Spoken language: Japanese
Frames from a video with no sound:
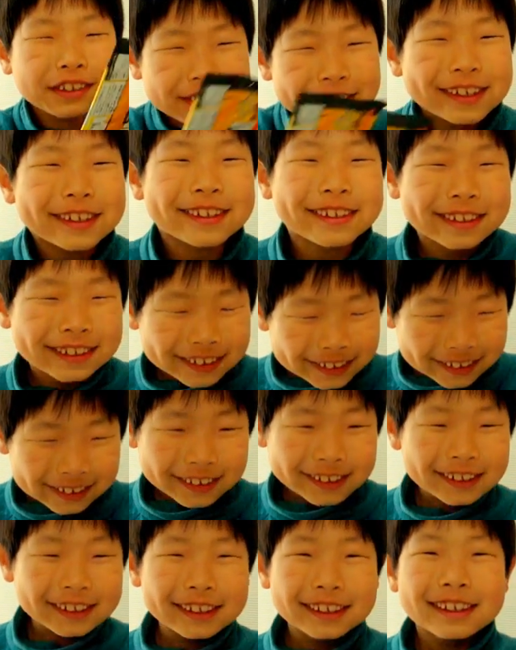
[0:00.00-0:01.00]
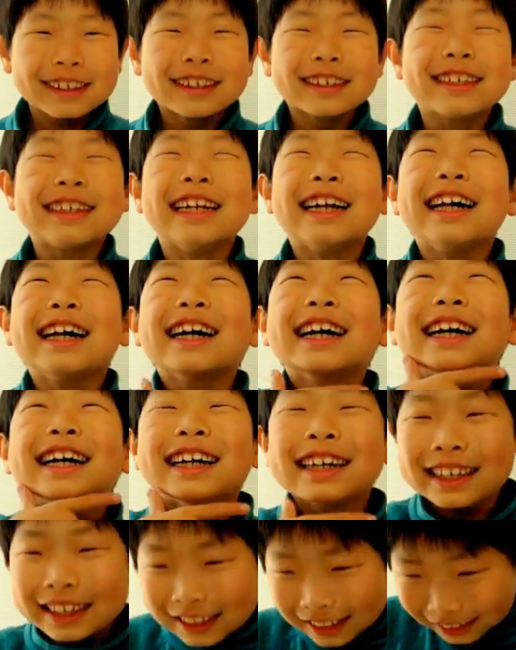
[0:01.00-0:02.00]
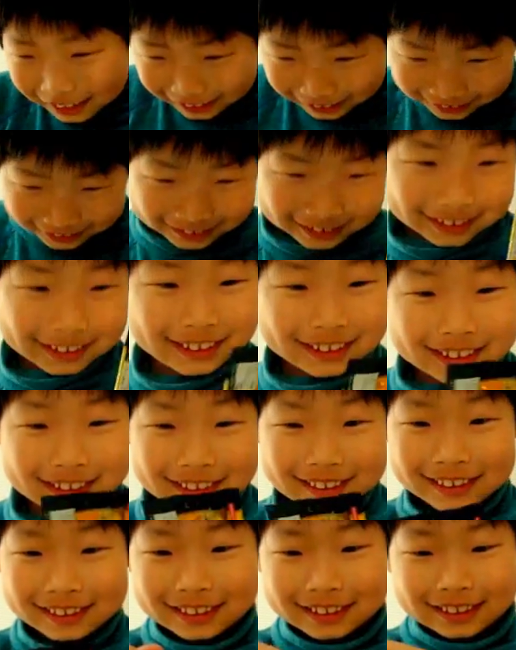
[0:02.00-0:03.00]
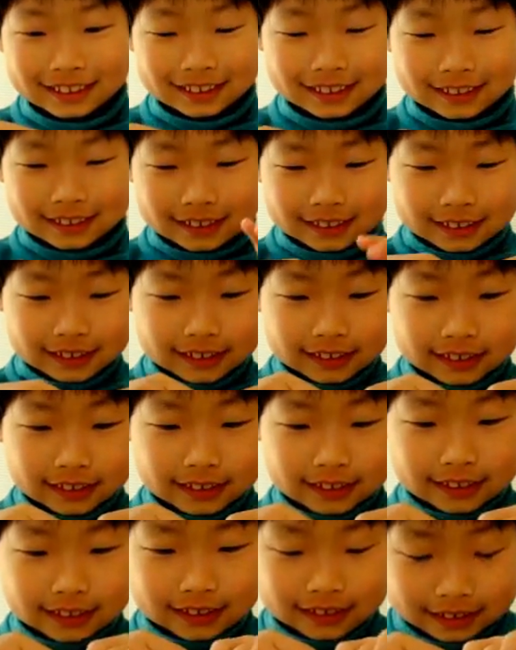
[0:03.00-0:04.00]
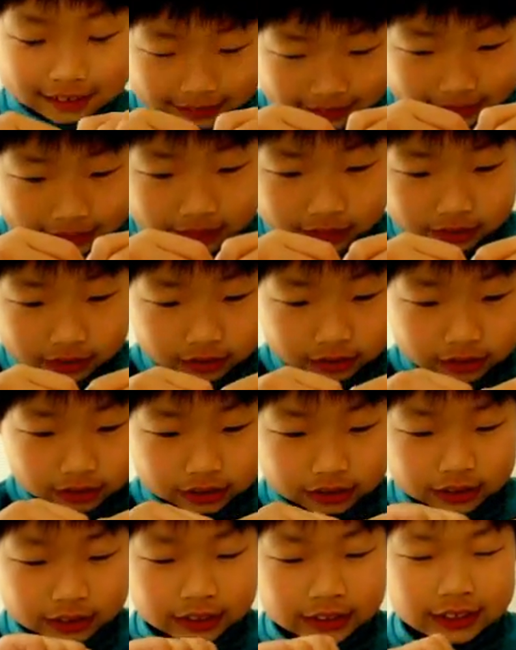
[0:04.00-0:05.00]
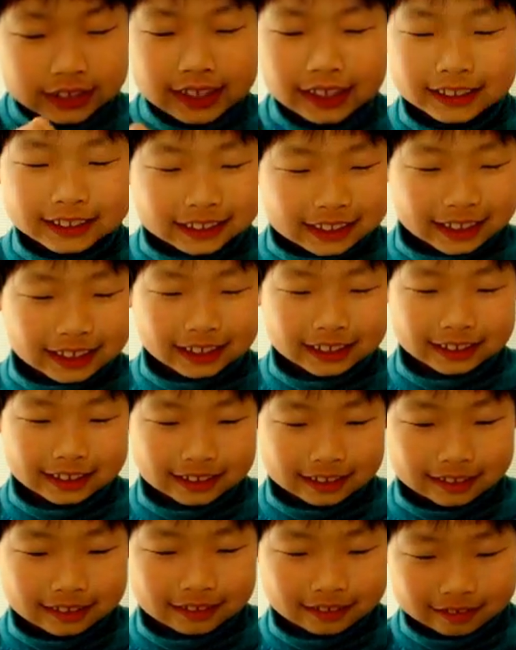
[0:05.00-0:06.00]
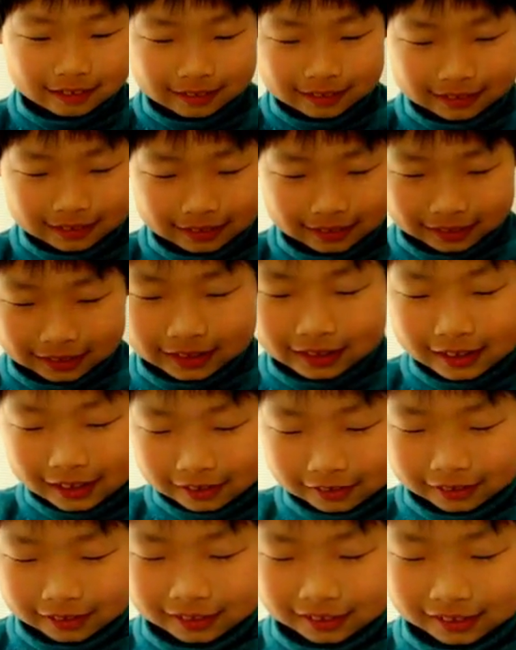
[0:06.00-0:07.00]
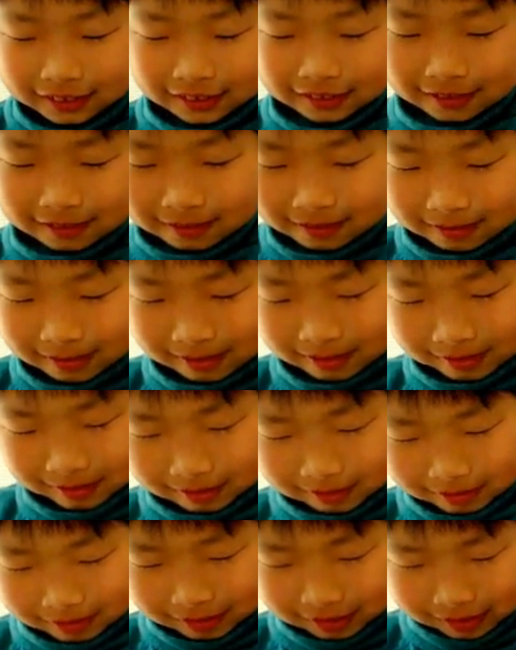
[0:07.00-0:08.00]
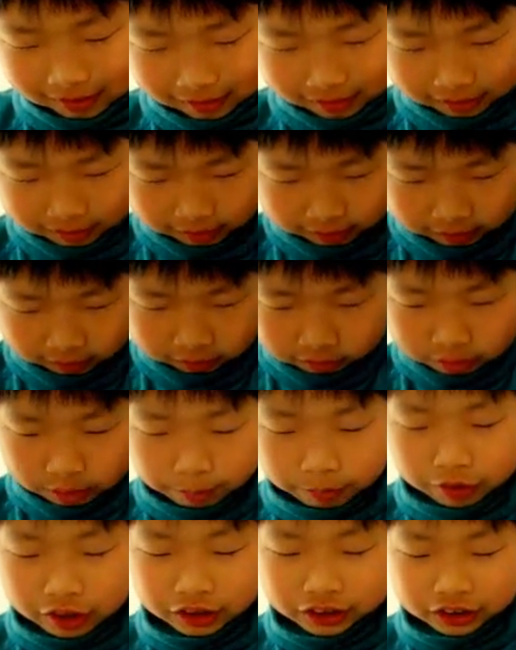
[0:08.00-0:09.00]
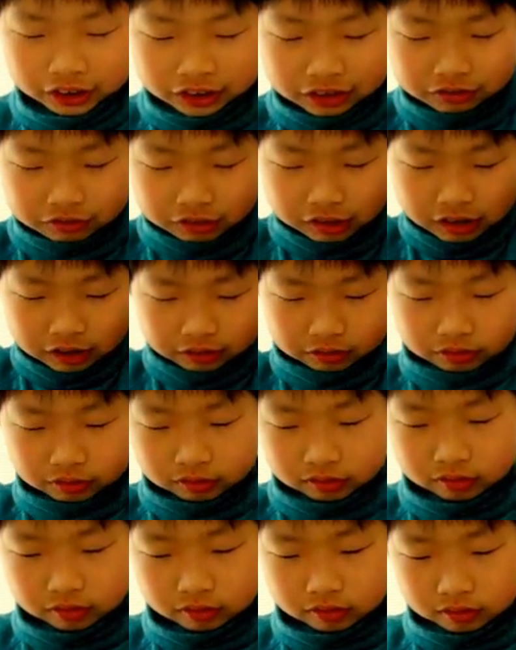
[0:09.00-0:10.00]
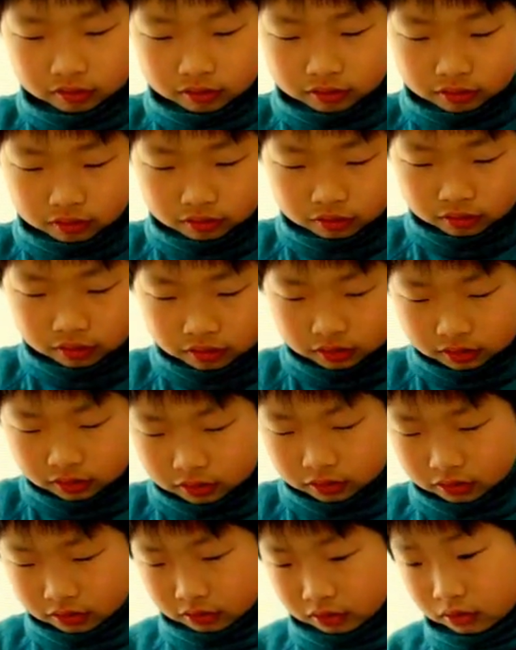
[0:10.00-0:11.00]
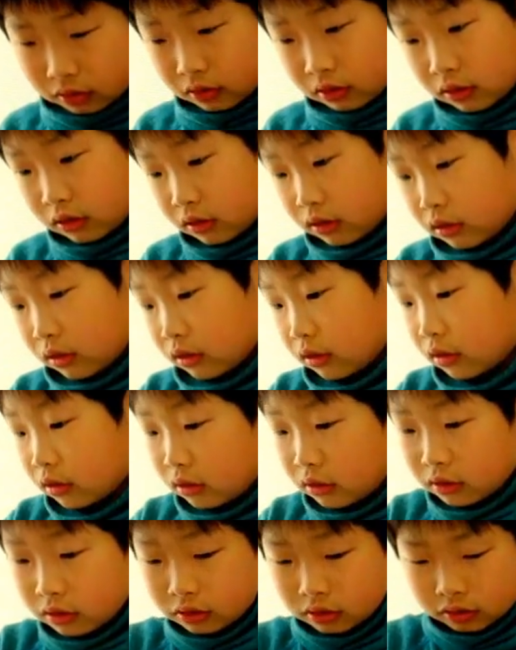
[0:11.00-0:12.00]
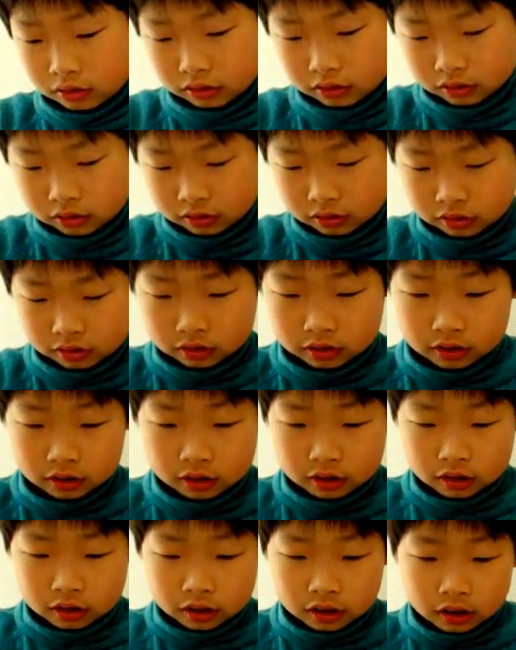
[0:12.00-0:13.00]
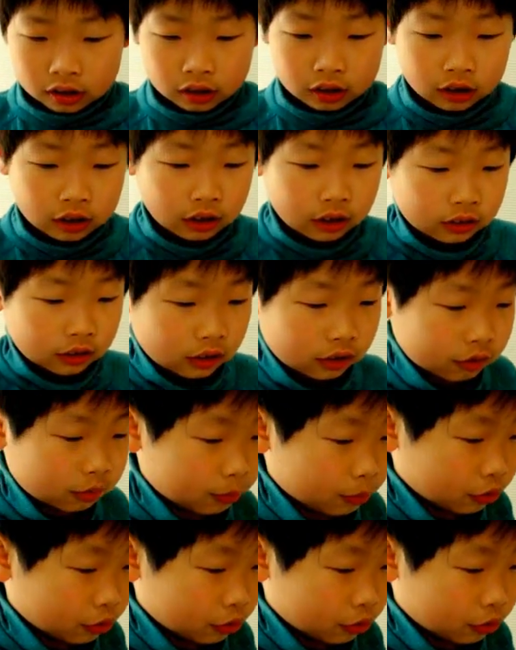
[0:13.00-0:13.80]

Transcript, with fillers: やつですね嫌いこれ一回も買ったことなかったんだもんね一回しかない一回買ったとか一回なかったこれ昔のカードあそこのローソンは何でもあんだな昔のでも母なる